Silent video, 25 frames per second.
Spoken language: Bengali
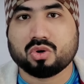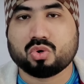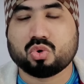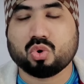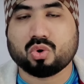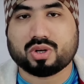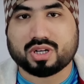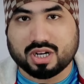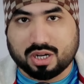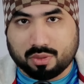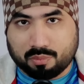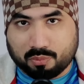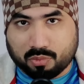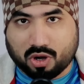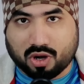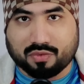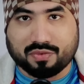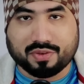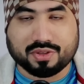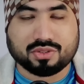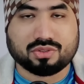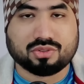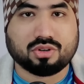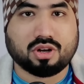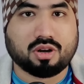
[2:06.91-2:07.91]
টোটাল
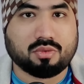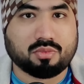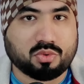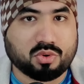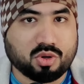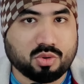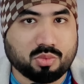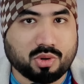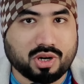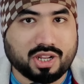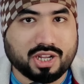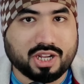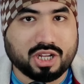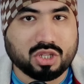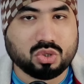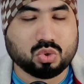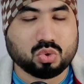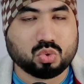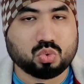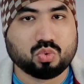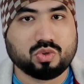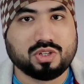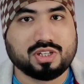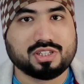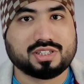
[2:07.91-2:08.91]
প্রফেশনাল ফুটবলে কিন্তু
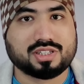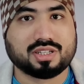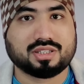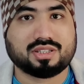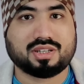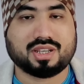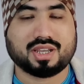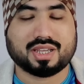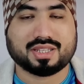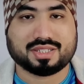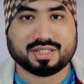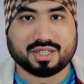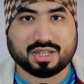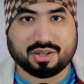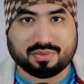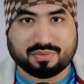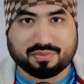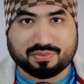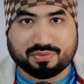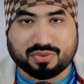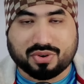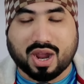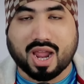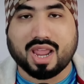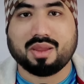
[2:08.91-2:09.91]
সুনীল ছেত্রী আজকে
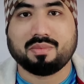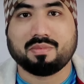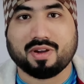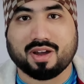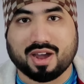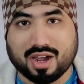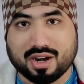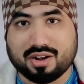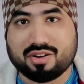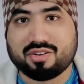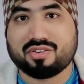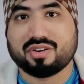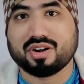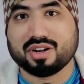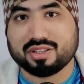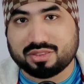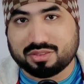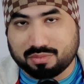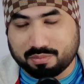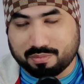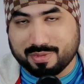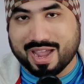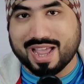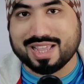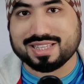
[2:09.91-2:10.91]
ফাইভ হান্ড্রেড
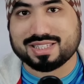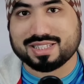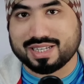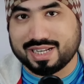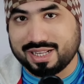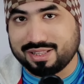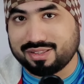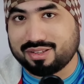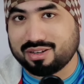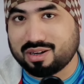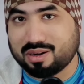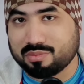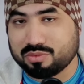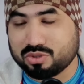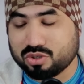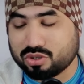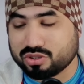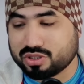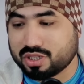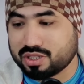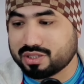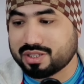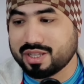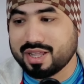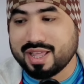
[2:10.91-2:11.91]
ম্যাচ খেলতে নামছে
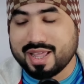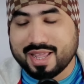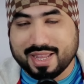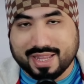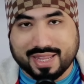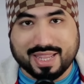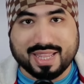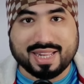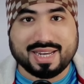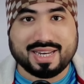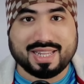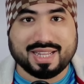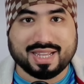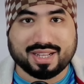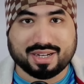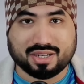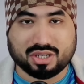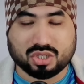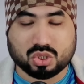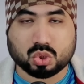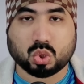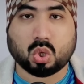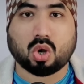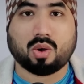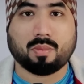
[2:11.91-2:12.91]
অর্থাৎ কেরিয়ারে
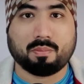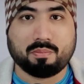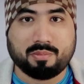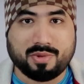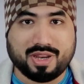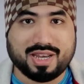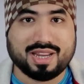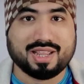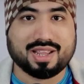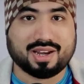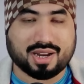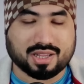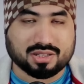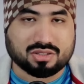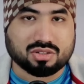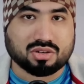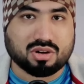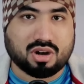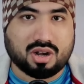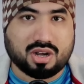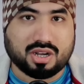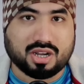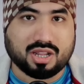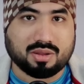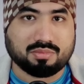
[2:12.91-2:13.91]
সব মিলিয়ে
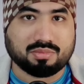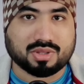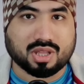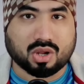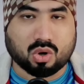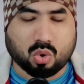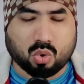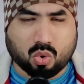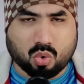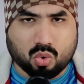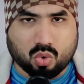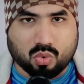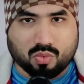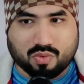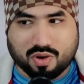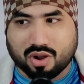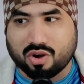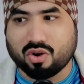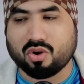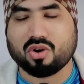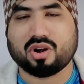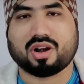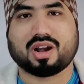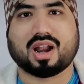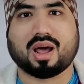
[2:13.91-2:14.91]
ন্যাশনাল টিম তার
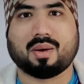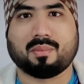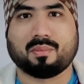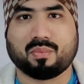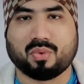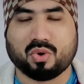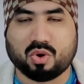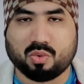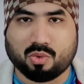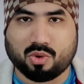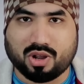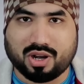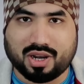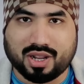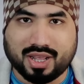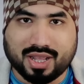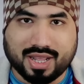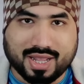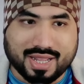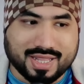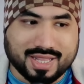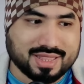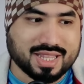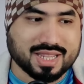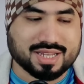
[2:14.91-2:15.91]
ওভারঅল ক্লাব ফুটবল
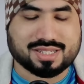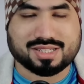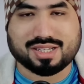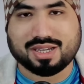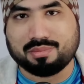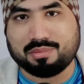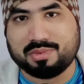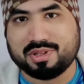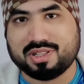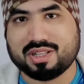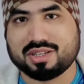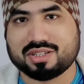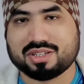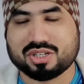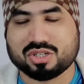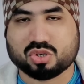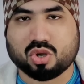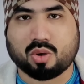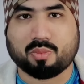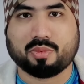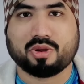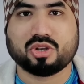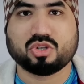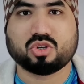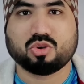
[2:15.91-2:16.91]
দেশে বিদেশে
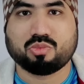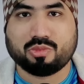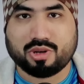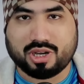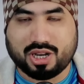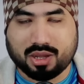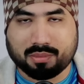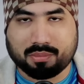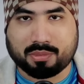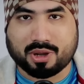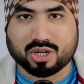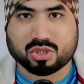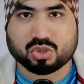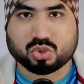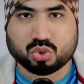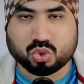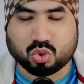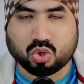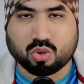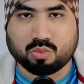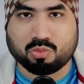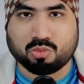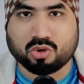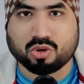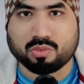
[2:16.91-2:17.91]
সব কিছু মিলিয়ে পাঁচশো
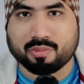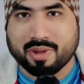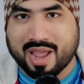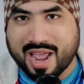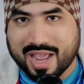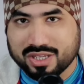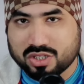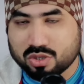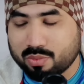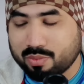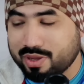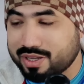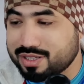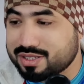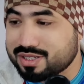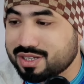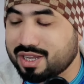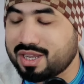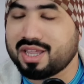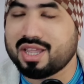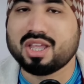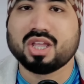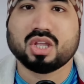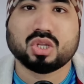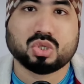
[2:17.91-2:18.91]
নম্বর ম্যাচ হবে আজকে
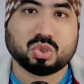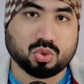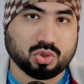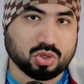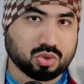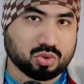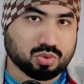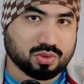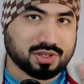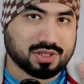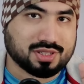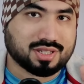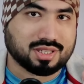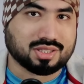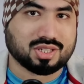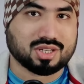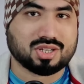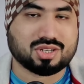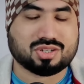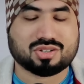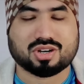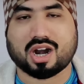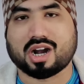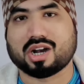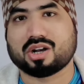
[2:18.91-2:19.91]
যদি সুনীল ছেত্রী
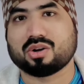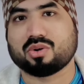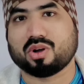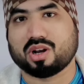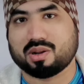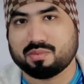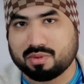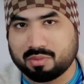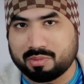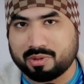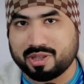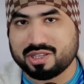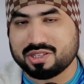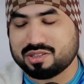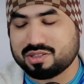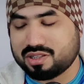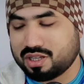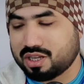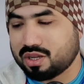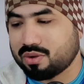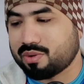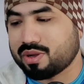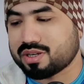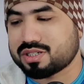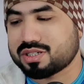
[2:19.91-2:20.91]
স্টার্ট করে বা বেঞ্চ
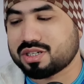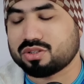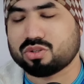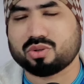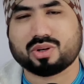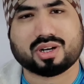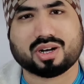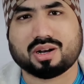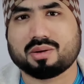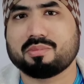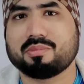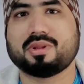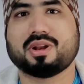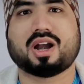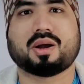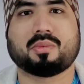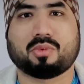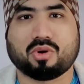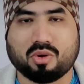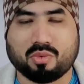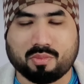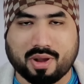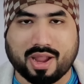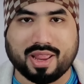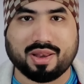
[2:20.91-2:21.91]
থেকেও আসে তো এটা বিরাট
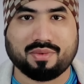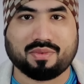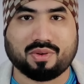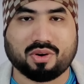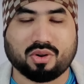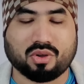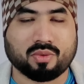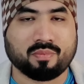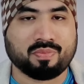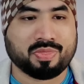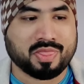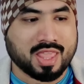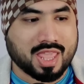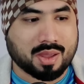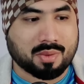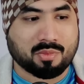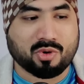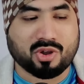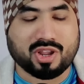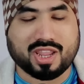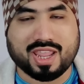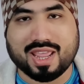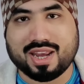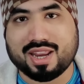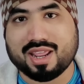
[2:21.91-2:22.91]
বড় মাইল ফলক এবং
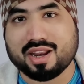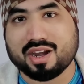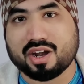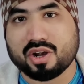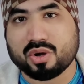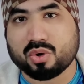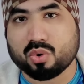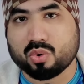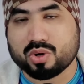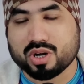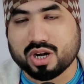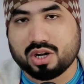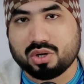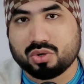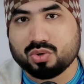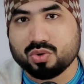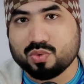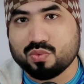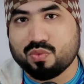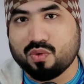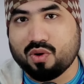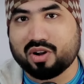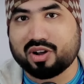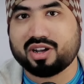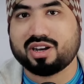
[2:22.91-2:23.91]
কেরিয়ারে টোটাল টু
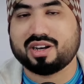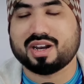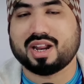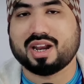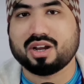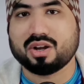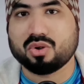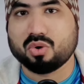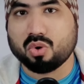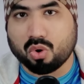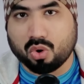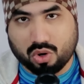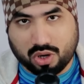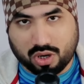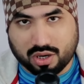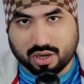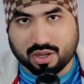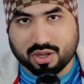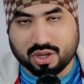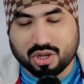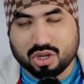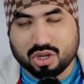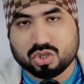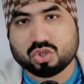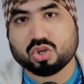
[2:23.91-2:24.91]
ফর্টি নাইন গোল
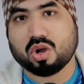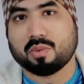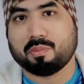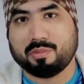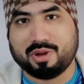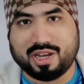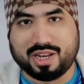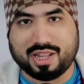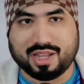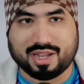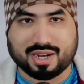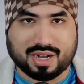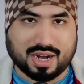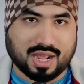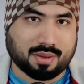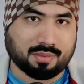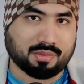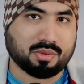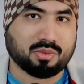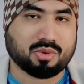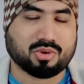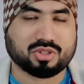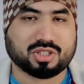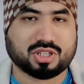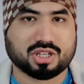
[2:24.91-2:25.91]
সব মিলিয়ে ক্লাব
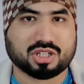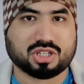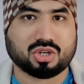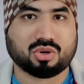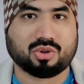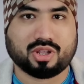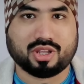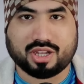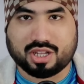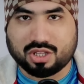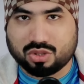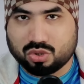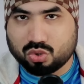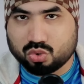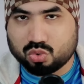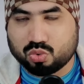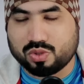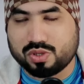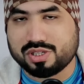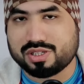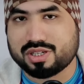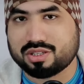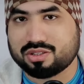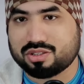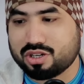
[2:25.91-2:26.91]
এবং দেশের হয়ে কিন্তু
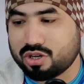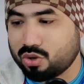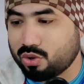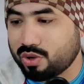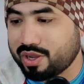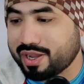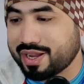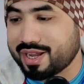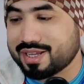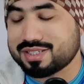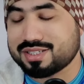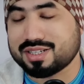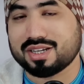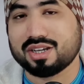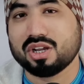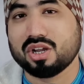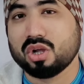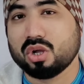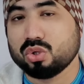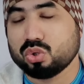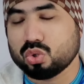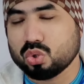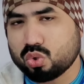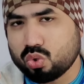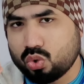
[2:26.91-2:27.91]
সুনীল ছেত্রী হয়ে গেছে
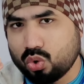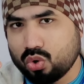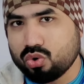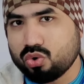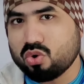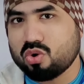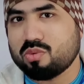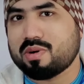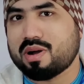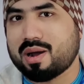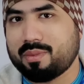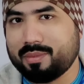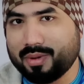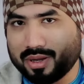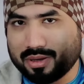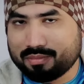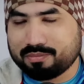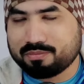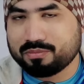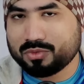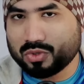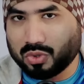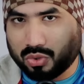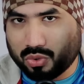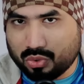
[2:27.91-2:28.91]
তো কোনোভাবে
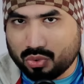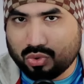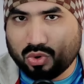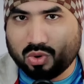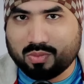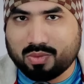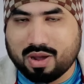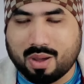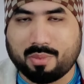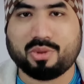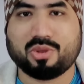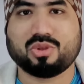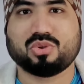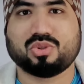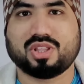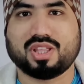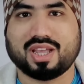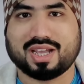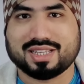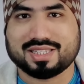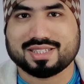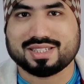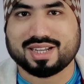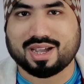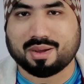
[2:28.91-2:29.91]
কোনোভাবে যদি
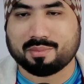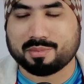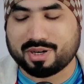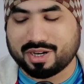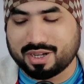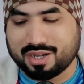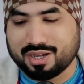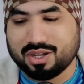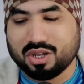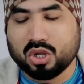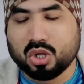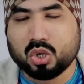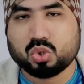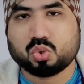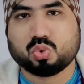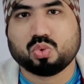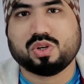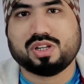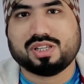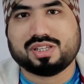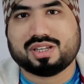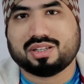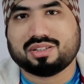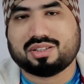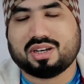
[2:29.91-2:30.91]
আজকে আমরা
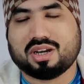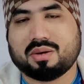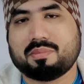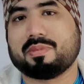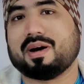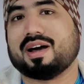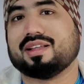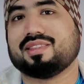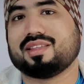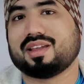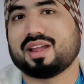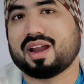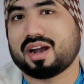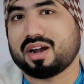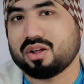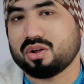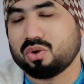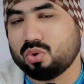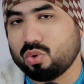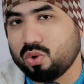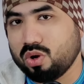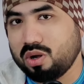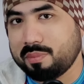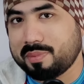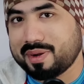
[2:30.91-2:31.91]
সুনীল ছেত্রীর পা থেকে একটা
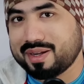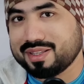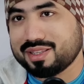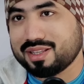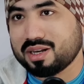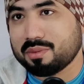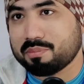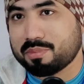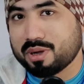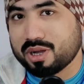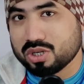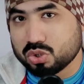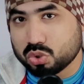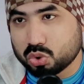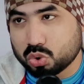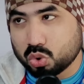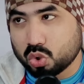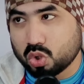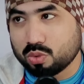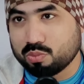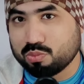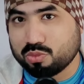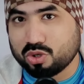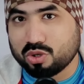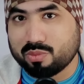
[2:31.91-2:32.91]
গোল পাই তাহলে পাঁচশো
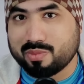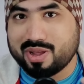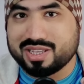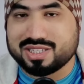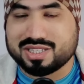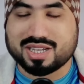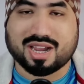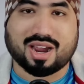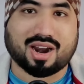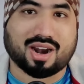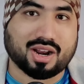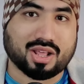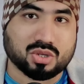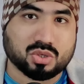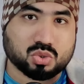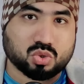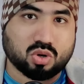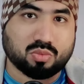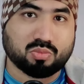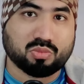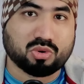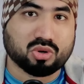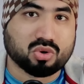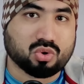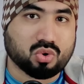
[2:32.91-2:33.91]
নম্বর ম্যাচে আড়াইশো
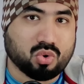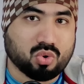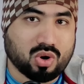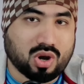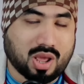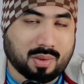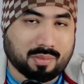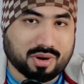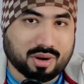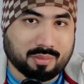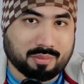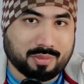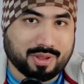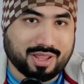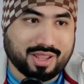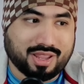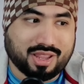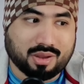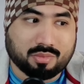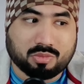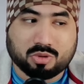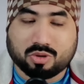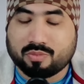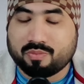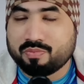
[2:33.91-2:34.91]
নম্বর গোল আমরা পেয়ে
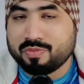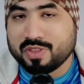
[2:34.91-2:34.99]
যাব